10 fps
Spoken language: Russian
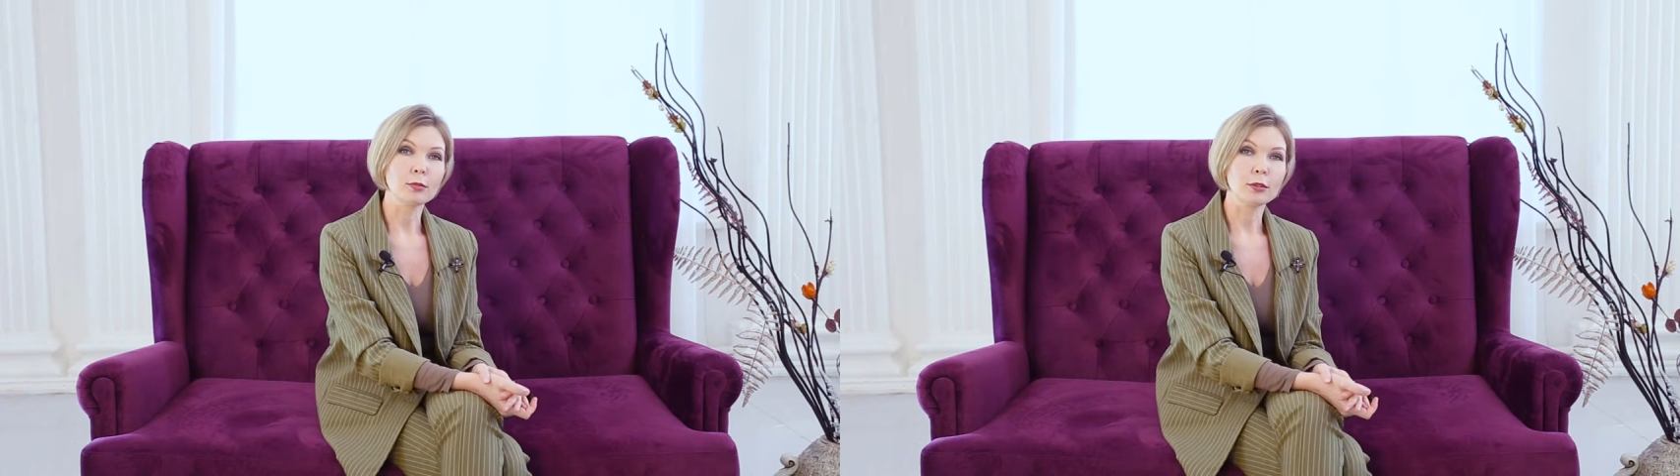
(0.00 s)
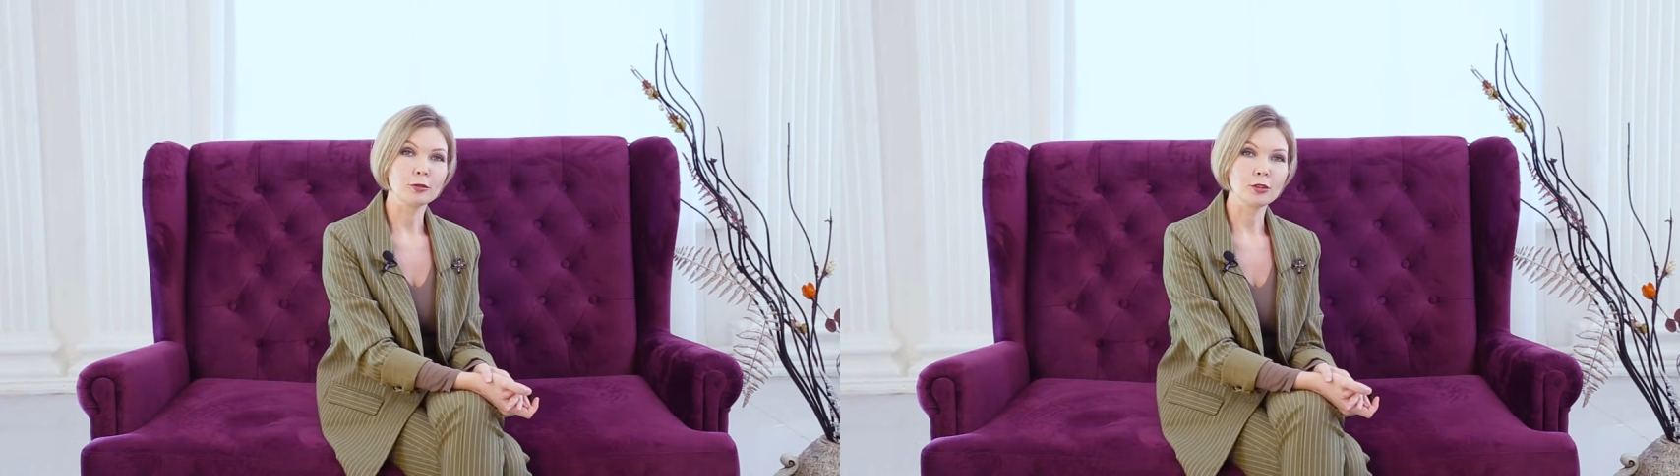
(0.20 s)

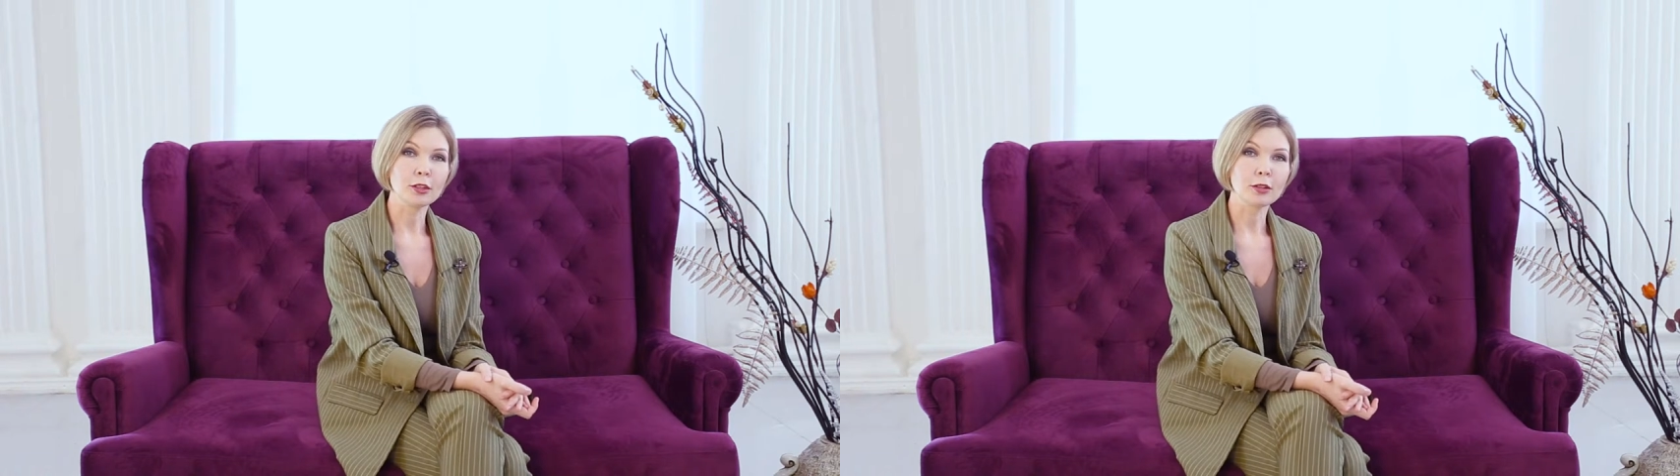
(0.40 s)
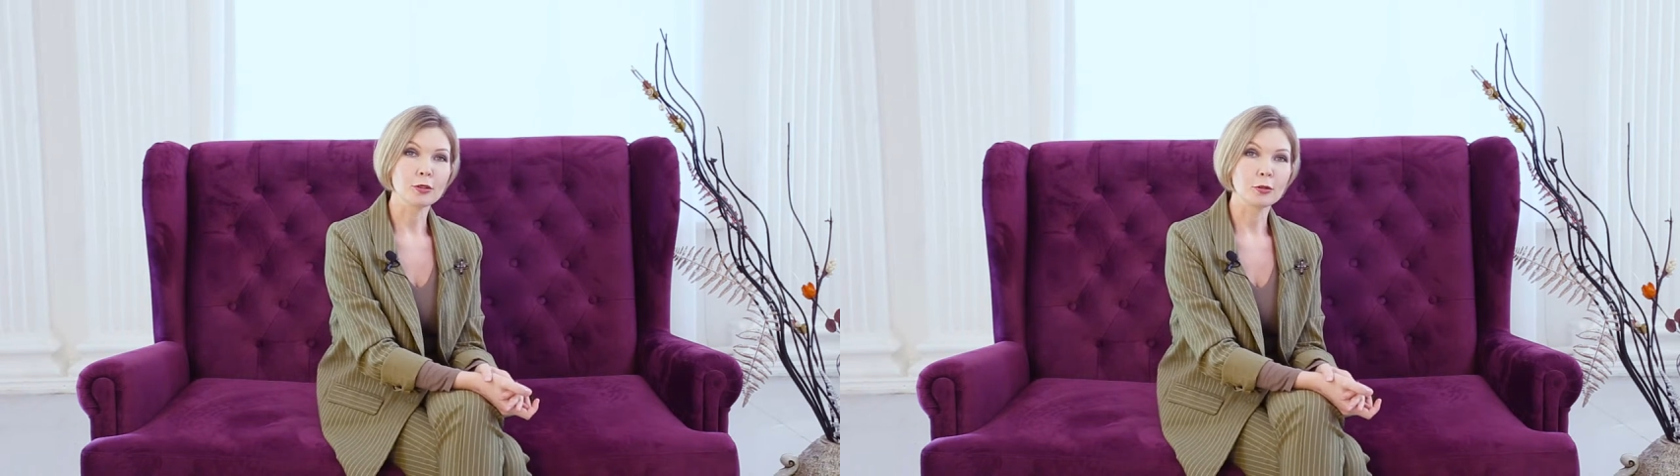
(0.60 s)
было
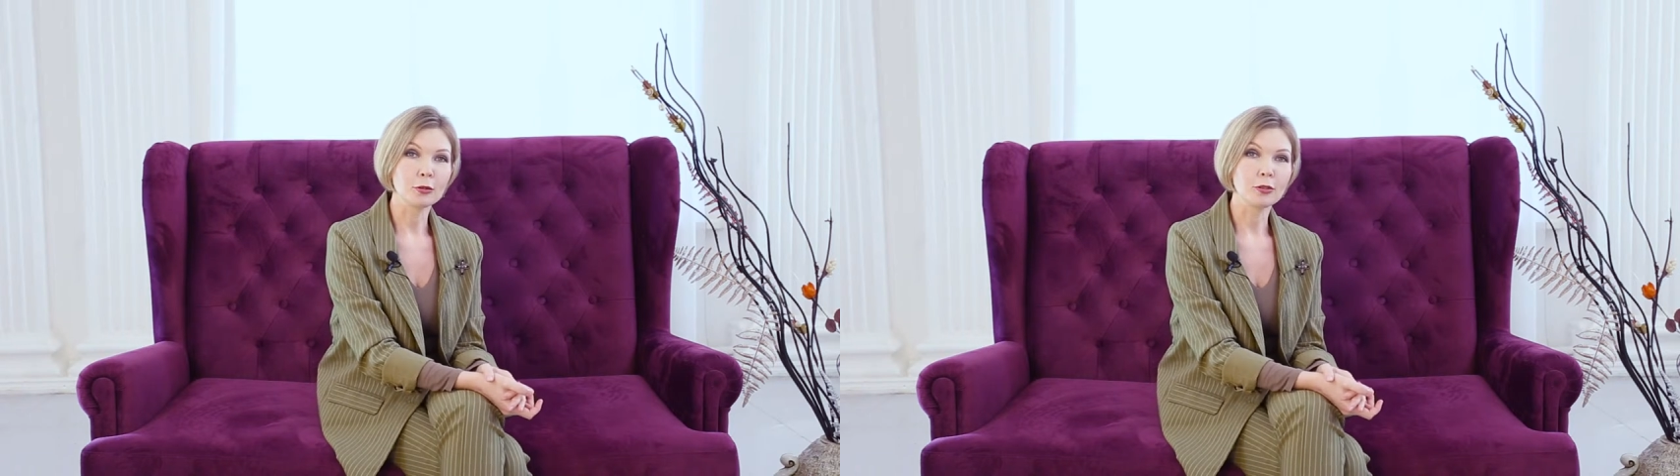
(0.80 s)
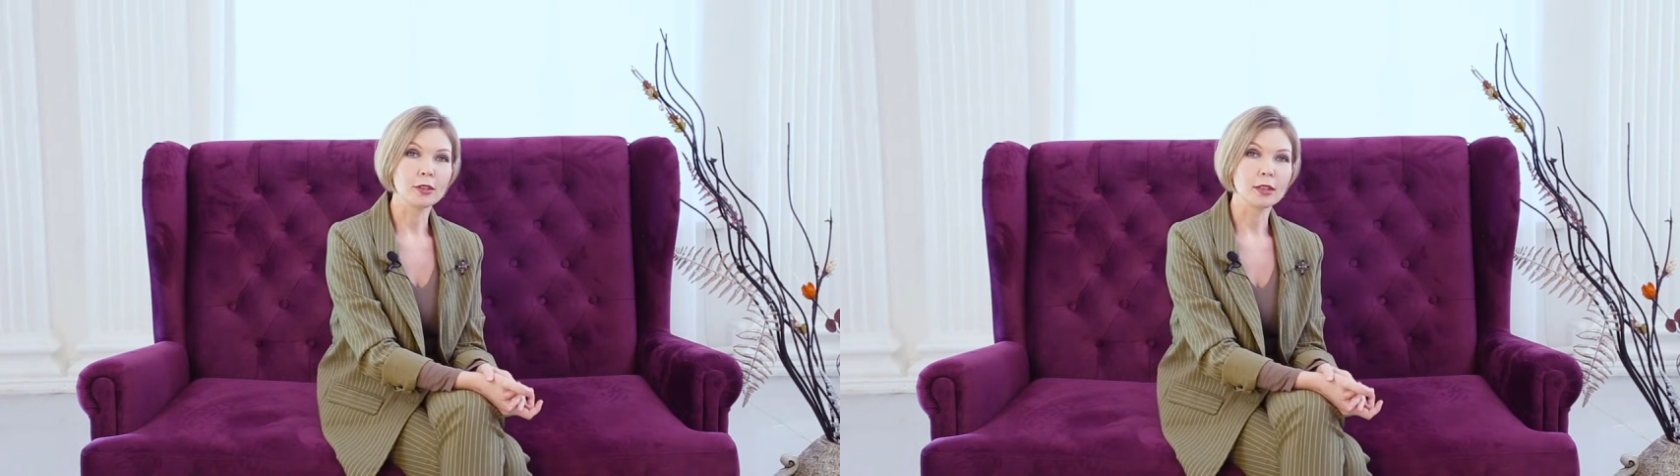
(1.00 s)
очень
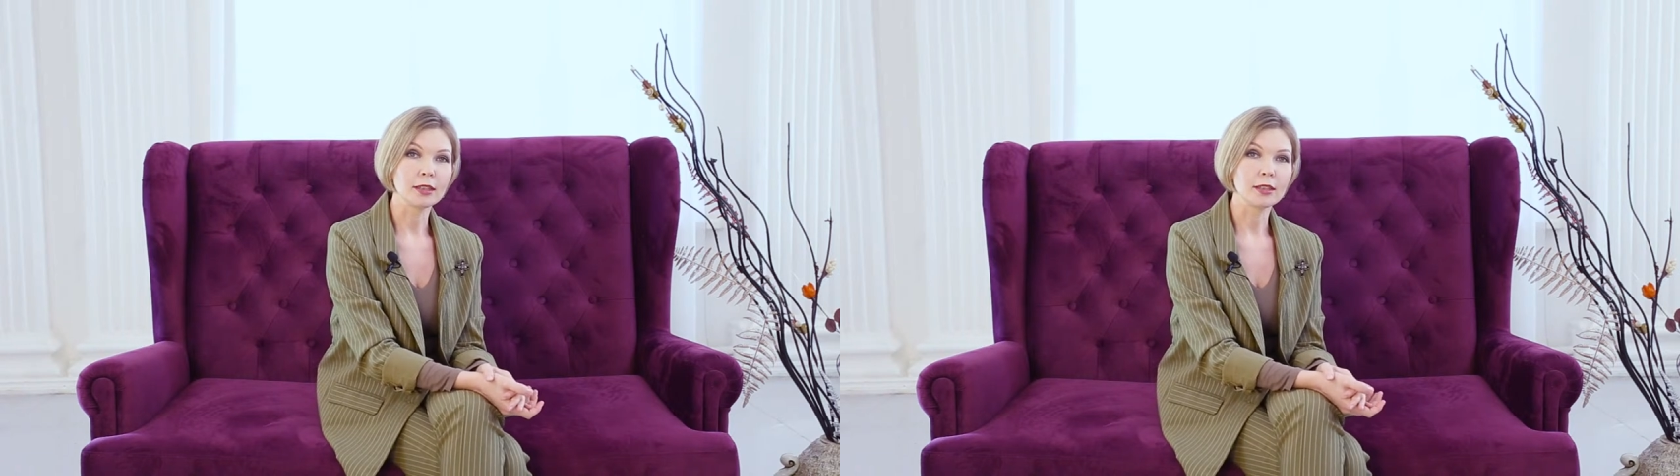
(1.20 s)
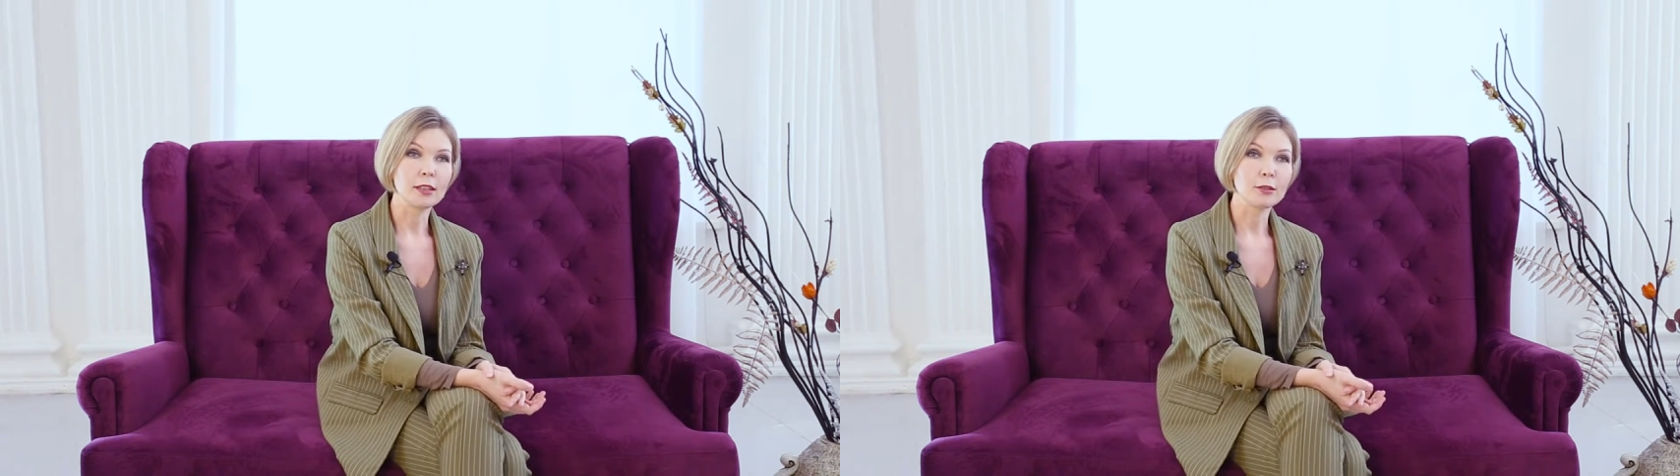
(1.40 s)
отстроено